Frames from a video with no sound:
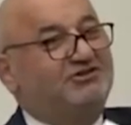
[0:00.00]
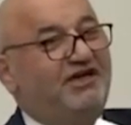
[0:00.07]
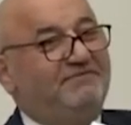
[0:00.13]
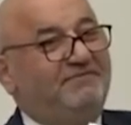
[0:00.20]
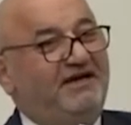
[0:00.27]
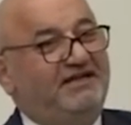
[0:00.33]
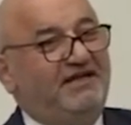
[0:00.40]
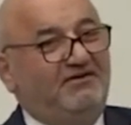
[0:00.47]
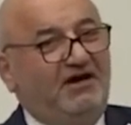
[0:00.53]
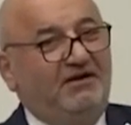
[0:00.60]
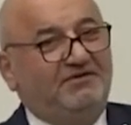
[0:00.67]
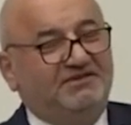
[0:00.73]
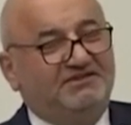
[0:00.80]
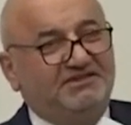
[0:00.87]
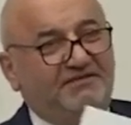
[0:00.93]
göstermeye
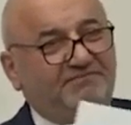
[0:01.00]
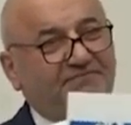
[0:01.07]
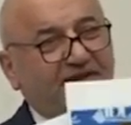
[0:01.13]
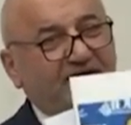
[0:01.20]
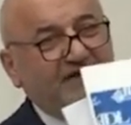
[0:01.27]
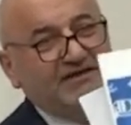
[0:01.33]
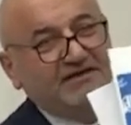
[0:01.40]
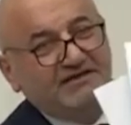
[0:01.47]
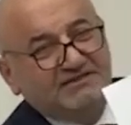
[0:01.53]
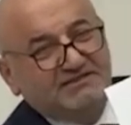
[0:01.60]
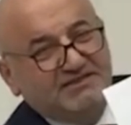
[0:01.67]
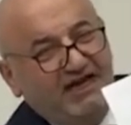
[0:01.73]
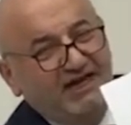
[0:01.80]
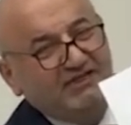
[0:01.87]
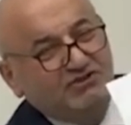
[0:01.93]
devam edeceğim.
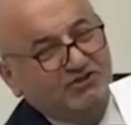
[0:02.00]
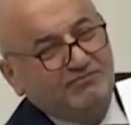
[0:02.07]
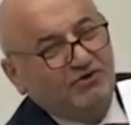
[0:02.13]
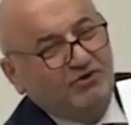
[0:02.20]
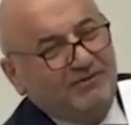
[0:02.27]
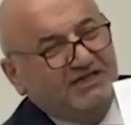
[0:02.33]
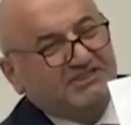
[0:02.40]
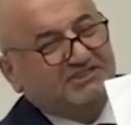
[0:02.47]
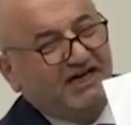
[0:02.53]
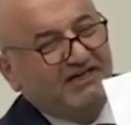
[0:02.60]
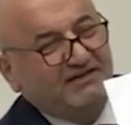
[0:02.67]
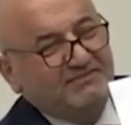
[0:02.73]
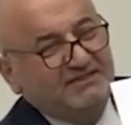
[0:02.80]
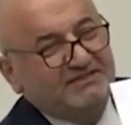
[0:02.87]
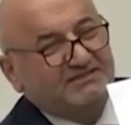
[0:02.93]
Sayın
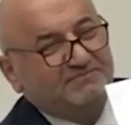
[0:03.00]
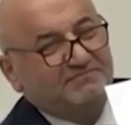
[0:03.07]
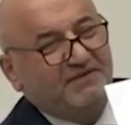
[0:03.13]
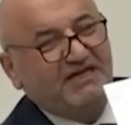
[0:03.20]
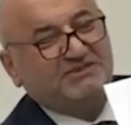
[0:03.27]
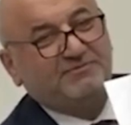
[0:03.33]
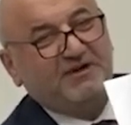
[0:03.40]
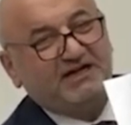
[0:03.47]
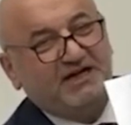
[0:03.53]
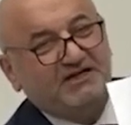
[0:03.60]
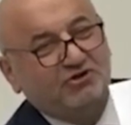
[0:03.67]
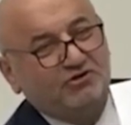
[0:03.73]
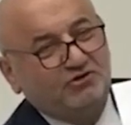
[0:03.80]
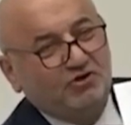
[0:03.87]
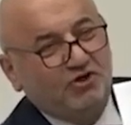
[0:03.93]
Cumhurbaşkanımız
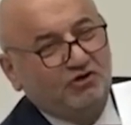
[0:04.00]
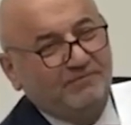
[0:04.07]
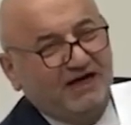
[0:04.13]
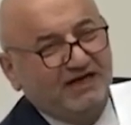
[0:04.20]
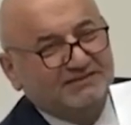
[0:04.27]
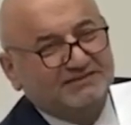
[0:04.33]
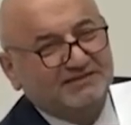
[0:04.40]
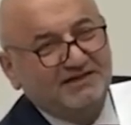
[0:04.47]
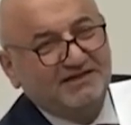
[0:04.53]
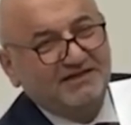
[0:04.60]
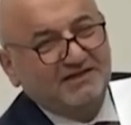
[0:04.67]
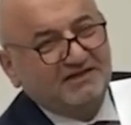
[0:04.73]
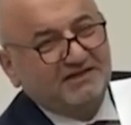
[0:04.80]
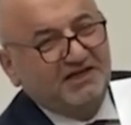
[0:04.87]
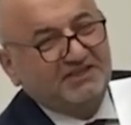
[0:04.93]
başbakan olur olmaz
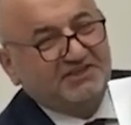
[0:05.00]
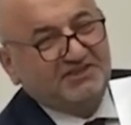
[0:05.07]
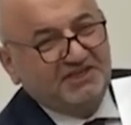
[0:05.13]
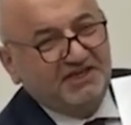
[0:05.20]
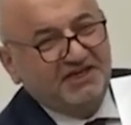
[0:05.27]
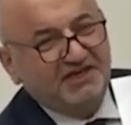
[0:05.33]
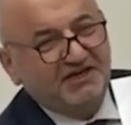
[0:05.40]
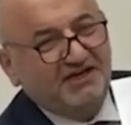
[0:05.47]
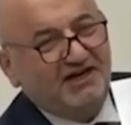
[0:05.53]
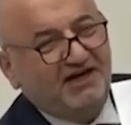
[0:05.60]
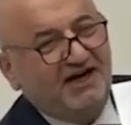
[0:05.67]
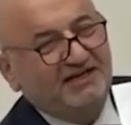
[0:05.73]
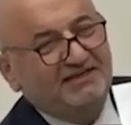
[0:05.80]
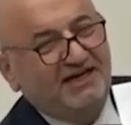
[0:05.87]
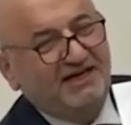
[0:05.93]
gitti
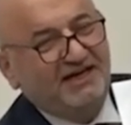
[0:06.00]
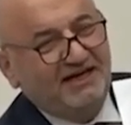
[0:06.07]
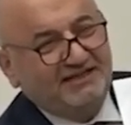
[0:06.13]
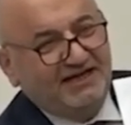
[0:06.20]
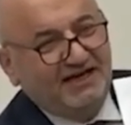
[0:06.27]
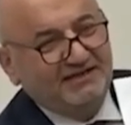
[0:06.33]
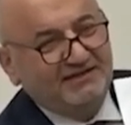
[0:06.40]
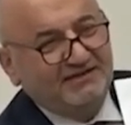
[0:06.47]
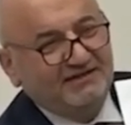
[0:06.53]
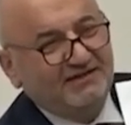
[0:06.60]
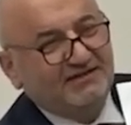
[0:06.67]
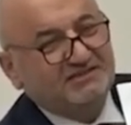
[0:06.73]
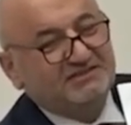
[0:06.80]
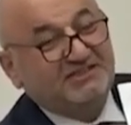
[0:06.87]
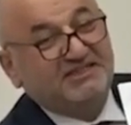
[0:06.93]
ADL'den
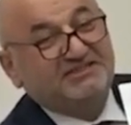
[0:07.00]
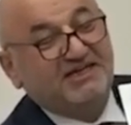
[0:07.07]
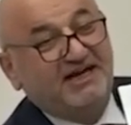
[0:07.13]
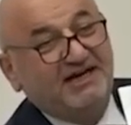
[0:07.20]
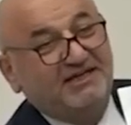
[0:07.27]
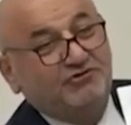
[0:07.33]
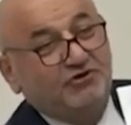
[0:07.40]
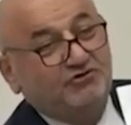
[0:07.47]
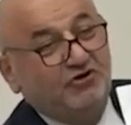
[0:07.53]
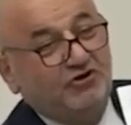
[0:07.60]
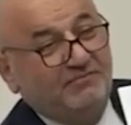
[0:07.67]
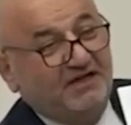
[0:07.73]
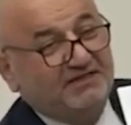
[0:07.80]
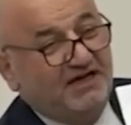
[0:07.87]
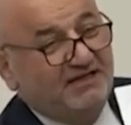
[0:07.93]
cesaret
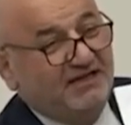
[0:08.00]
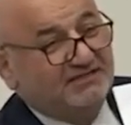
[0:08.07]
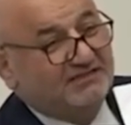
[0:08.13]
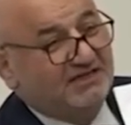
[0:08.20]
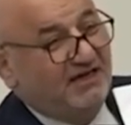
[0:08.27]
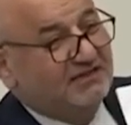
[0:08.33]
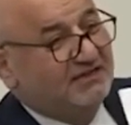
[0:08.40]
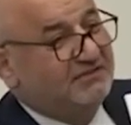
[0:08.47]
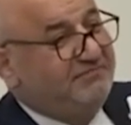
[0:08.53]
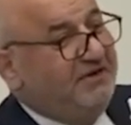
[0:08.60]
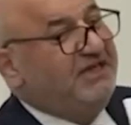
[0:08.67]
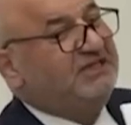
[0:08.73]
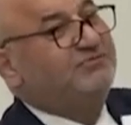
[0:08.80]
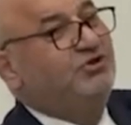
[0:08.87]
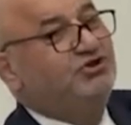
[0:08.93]
ödülü madalyası aldı.
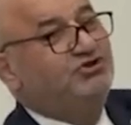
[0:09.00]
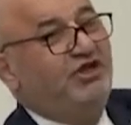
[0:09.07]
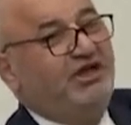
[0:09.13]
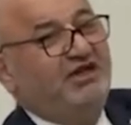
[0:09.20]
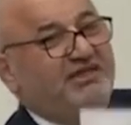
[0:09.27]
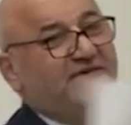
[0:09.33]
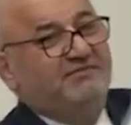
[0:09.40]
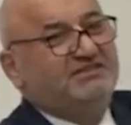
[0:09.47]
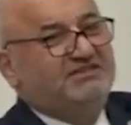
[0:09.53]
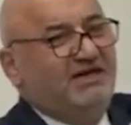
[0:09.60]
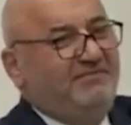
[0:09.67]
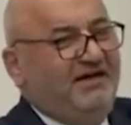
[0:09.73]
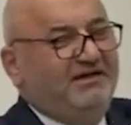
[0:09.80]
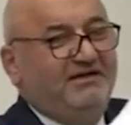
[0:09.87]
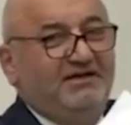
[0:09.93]
Biz bunu
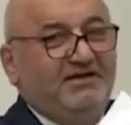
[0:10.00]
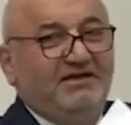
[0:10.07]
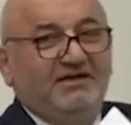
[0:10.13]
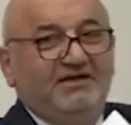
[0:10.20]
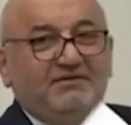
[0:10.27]
söylediğimiz zaman